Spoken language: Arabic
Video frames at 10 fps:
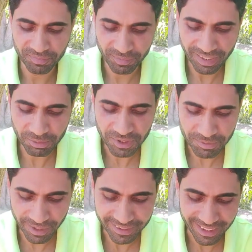بعد ما
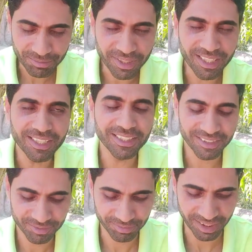بتسمع الكلام ده
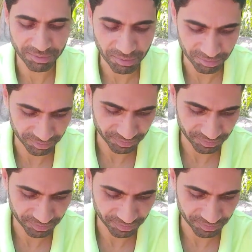بعد ما